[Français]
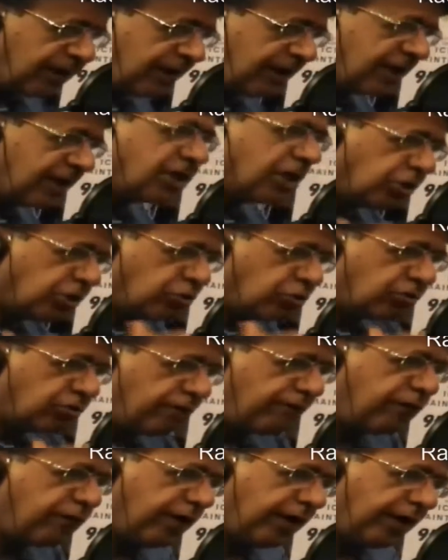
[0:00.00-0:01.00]
Et ça, je suis
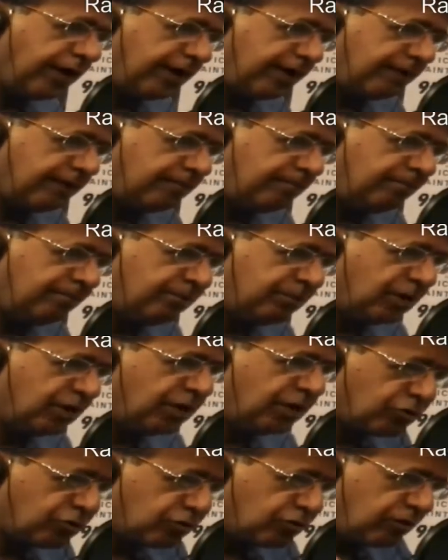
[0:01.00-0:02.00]
fier. Et
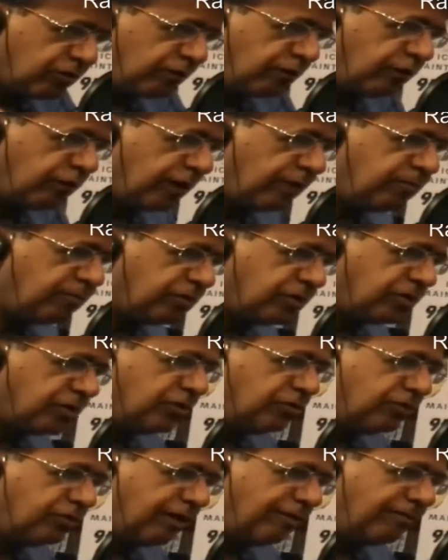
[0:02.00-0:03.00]
je suis fier puisque
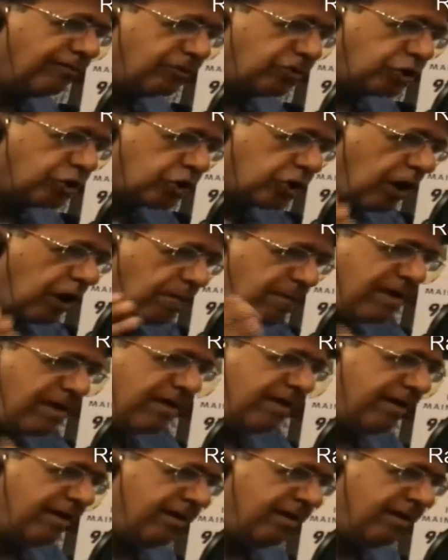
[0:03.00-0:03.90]
nous n'avons jamais